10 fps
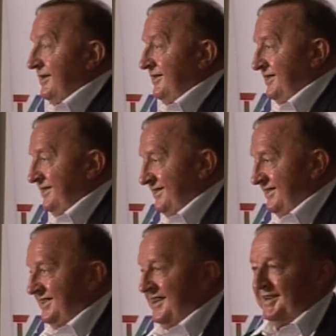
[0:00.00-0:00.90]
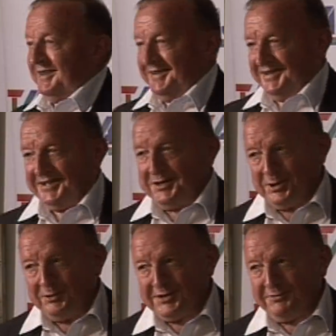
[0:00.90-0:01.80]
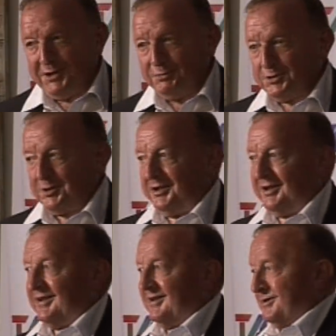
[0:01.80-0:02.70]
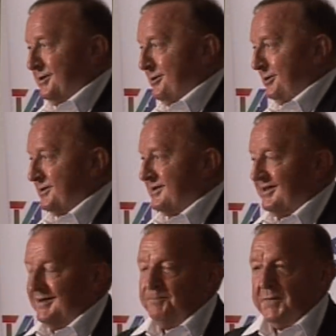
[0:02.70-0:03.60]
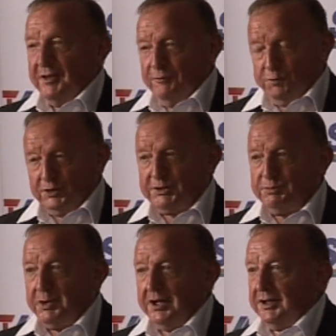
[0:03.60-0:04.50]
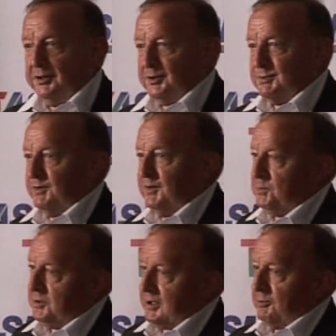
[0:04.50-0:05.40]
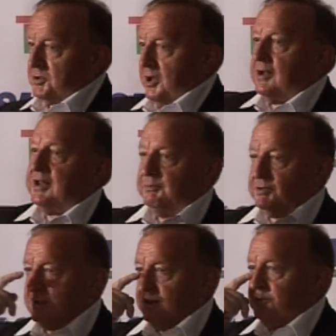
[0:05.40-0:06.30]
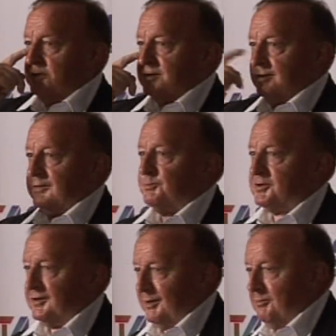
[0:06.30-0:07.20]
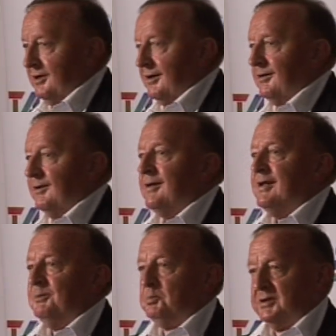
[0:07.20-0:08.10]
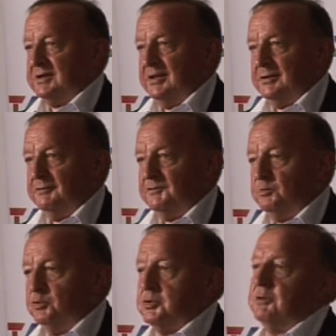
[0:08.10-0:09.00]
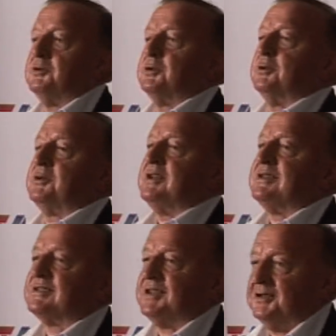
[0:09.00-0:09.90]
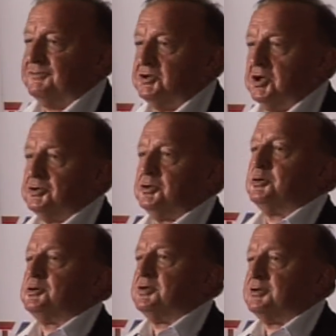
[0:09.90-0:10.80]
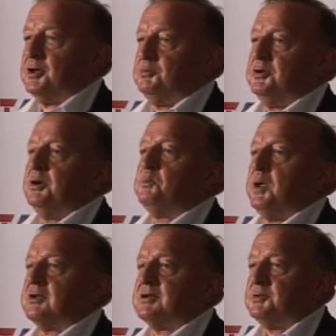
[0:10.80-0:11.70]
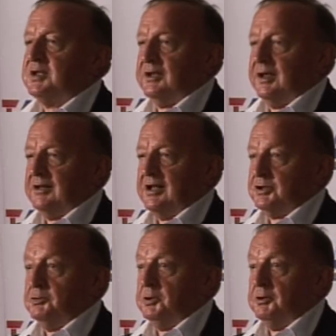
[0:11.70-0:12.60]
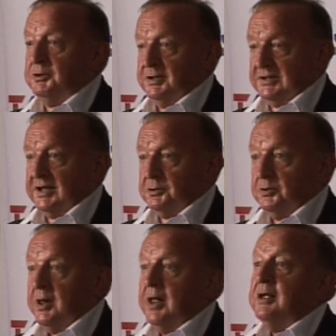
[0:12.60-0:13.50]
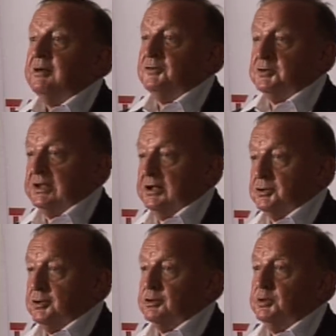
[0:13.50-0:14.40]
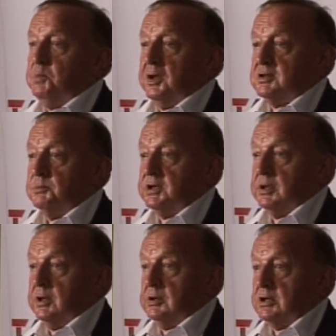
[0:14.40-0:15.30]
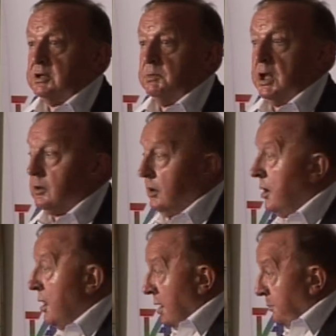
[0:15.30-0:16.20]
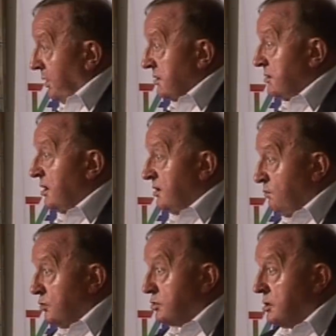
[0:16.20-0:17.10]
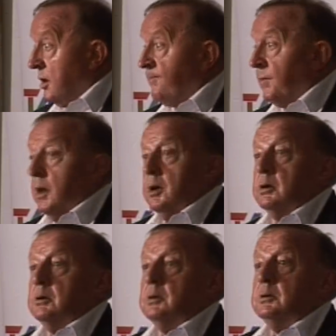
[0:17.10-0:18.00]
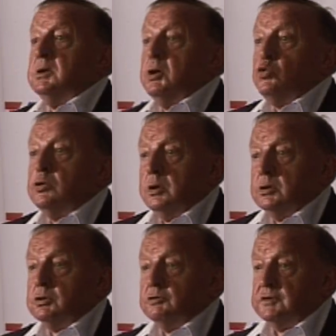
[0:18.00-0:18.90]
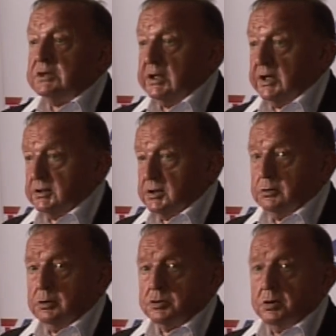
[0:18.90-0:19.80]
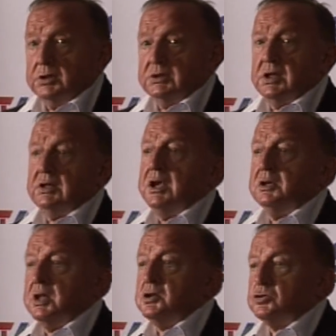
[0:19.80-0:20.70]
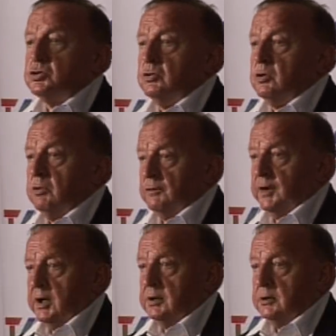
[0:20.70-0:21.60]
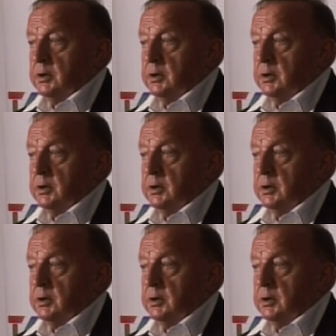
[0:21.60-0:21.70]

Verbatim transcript: E, ten książę małżonek Sikorski w podsłuchanej rozmowie powiedział, że jak tam zrobi coś przyjemnego prezydentowi Bushowi, to ten z tej wdzięczności zrobi go pierwszym sekretarzem ONZ-u, w ostateczności pierwszym sekretarzem NATO. Prezydent Bush y, nie uchodził w Stanach Zjednoczonych za najtęższą głowę,